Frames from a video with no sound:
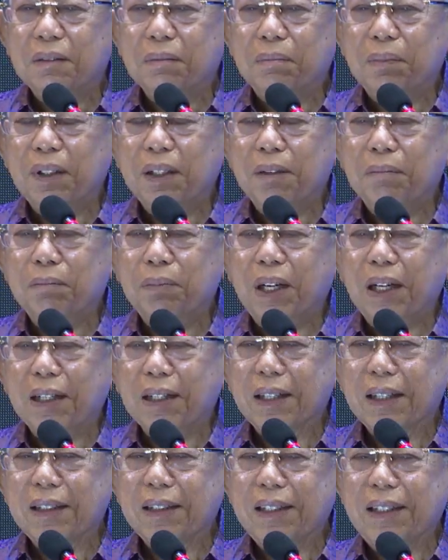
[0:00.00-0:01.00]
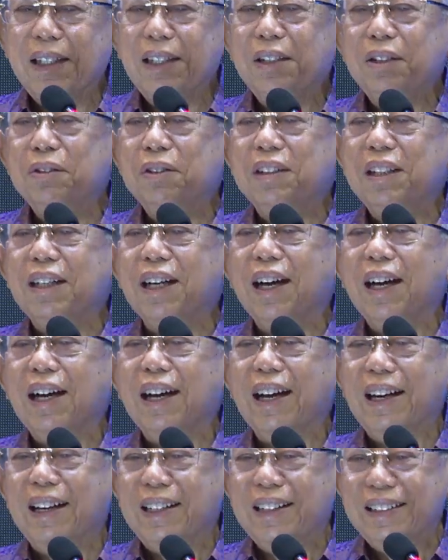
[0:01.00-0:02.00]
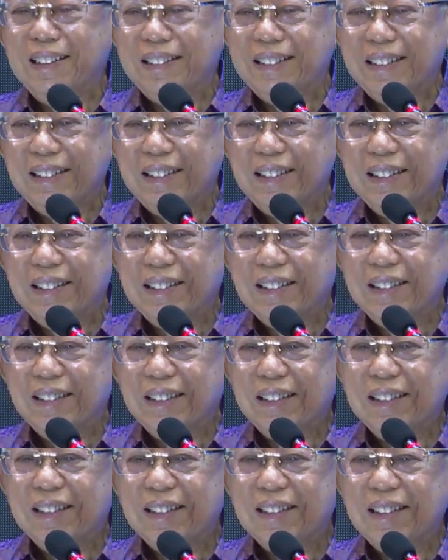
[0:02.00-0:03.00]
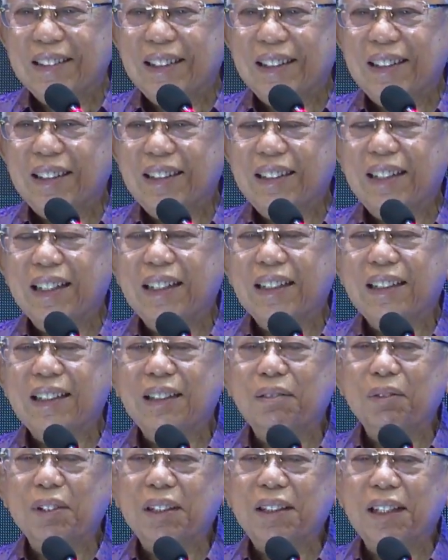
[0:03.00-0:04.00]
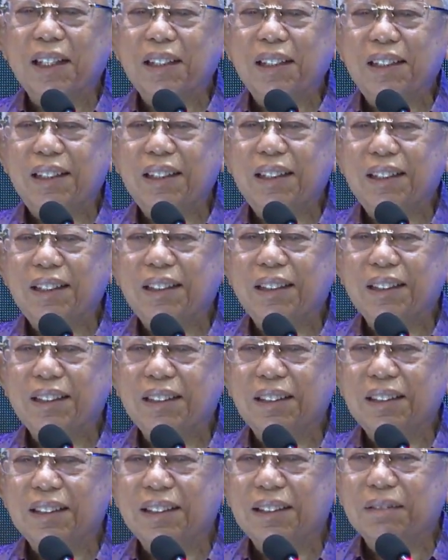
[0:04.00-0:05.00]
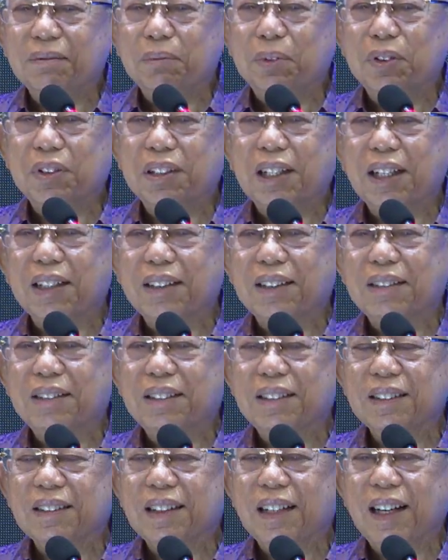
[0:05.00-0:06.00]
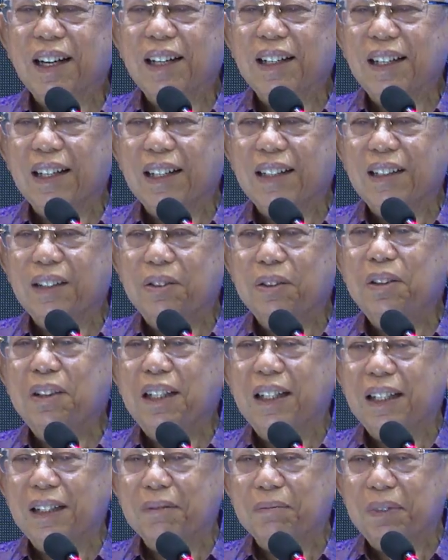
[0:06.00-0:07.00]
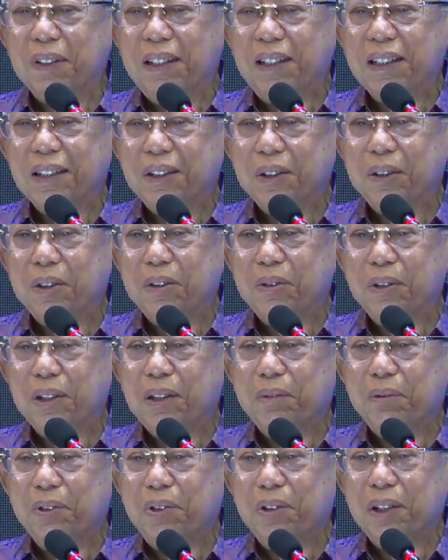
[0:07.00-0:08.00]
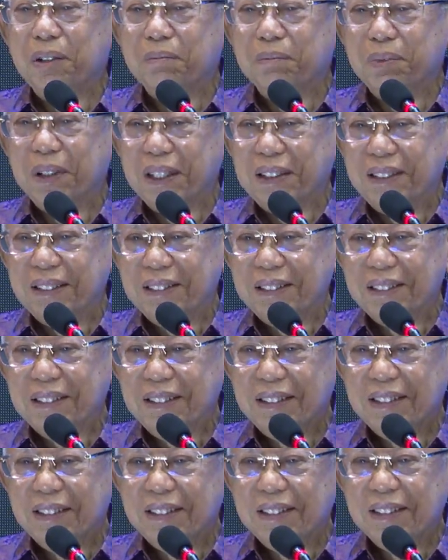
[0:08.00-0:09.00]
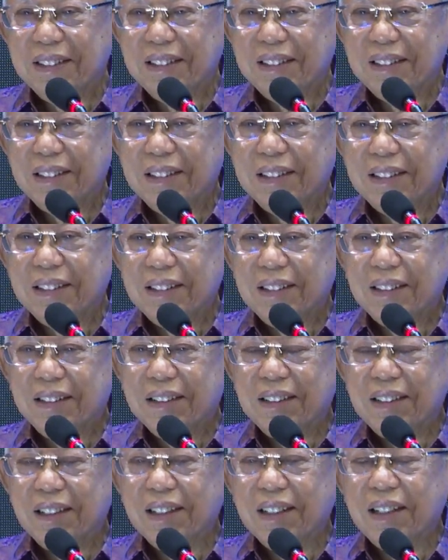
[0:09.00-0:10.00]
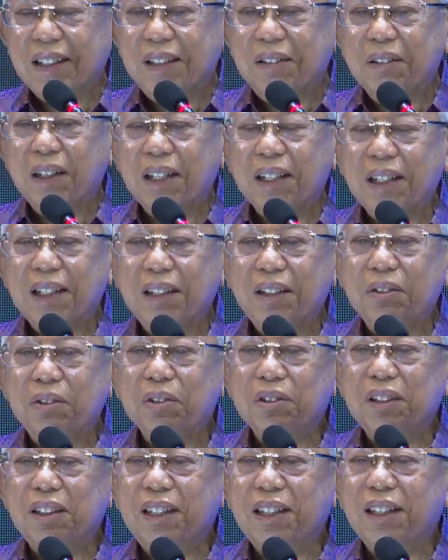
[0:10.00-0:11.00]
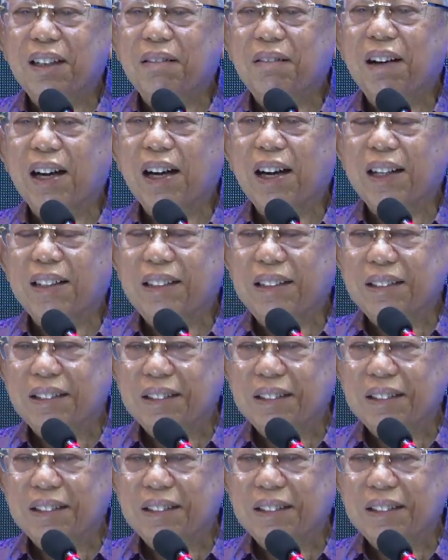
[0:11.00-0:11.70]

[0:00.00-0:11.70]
mengembangkan industri halal dan kita ingin menjadi pusat halal dunia pada tahun 2024. Yang kedua industri keuangan